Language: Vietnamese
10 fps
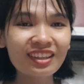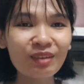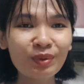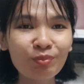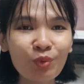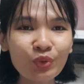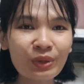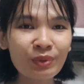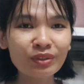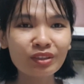thì mình mua
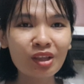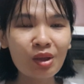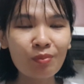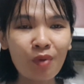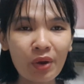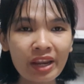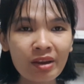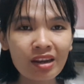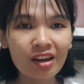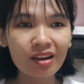cho mình một
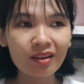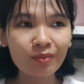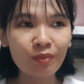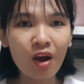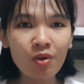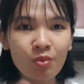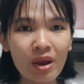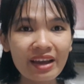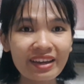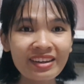cái món
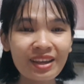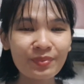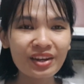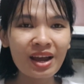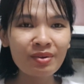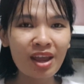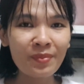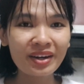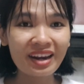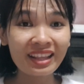quà kỷ niệm gì đó để
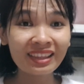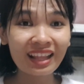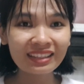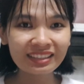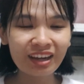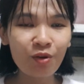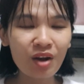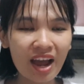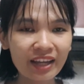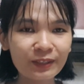mình đánh đánh dấu
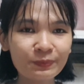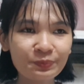lại